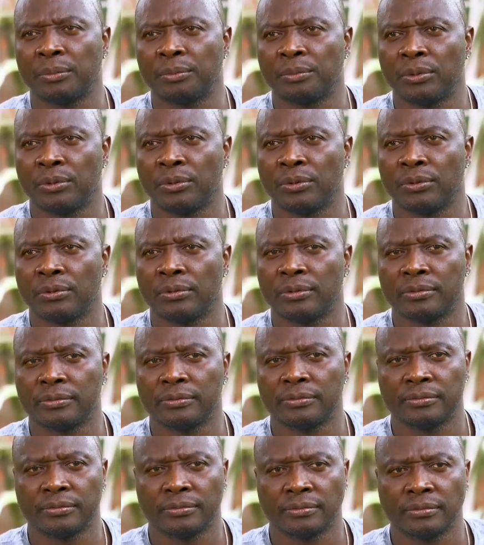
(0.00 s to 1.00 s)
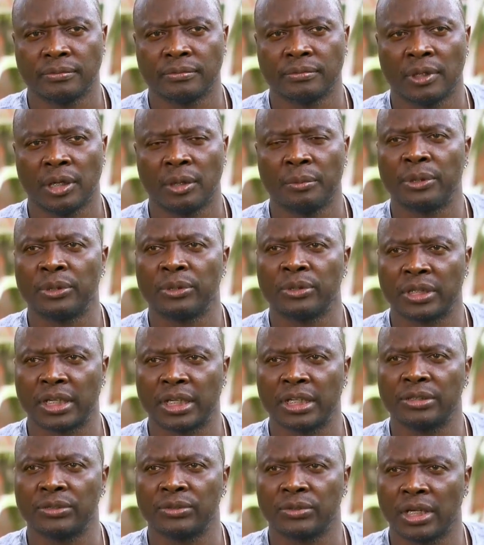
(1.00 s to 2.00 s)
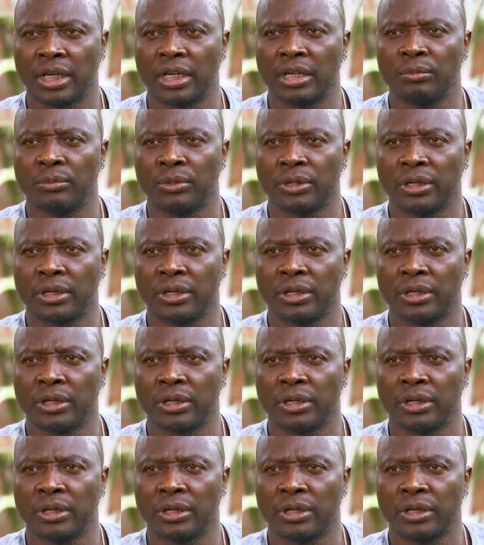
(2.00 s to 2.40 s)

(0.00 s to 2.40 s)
equipo más o menos tradicional en